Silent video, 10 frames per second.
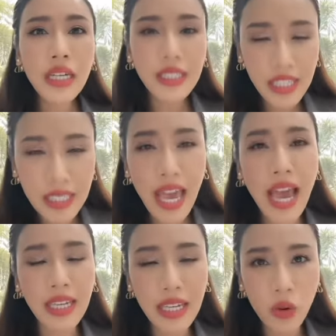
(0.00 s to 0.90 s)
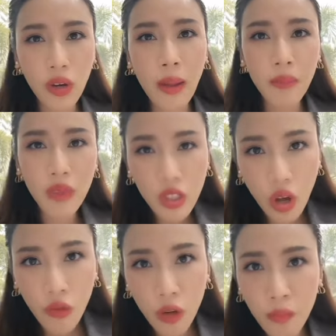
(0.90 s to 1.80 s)
เพื่อชี้แจงเกี่ยวกับดิ
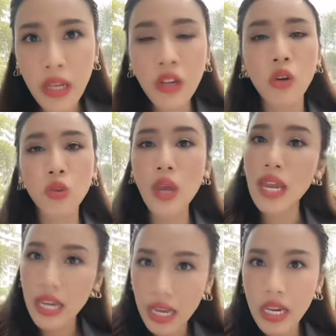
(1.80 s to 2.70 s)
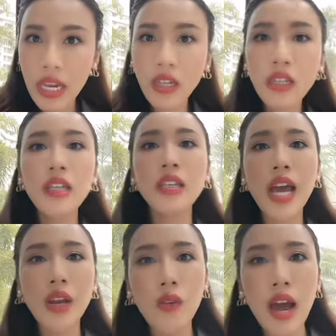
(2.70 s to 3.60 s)
จิทัลฟุตปิ้งของตัวเองในอดีต คือยื
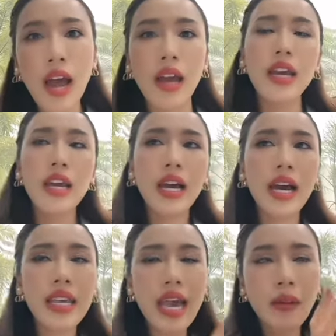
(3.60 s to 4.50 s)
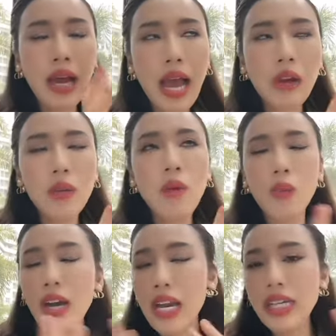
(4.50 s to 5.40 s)
นยันว่าออย่างข่าวที่
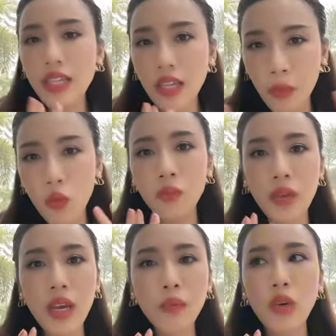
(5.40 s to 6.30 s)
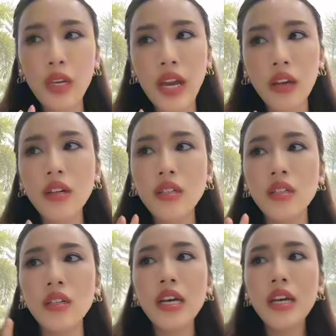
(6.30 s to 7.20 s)
บอกว่าใกล้ชิดกับคุณปิยบุตรเนี่ยก็
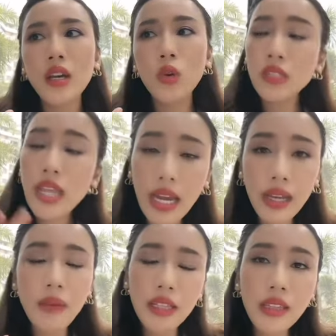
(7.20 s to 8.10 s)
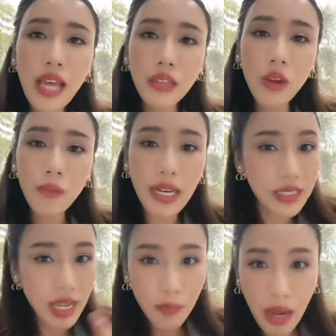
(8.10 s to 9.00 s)
คือรู้จักกันมาตั้งแต่ตอนเป็น
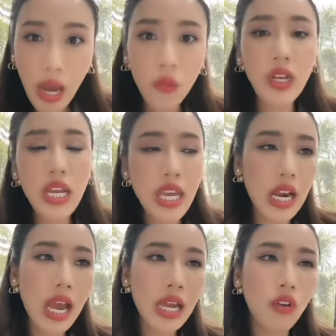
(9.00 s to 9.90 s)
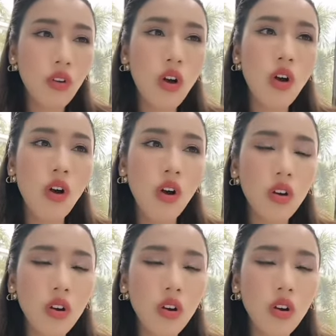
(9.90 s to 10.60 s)
อาจารย์มหาวิทยาลัย แล้วก็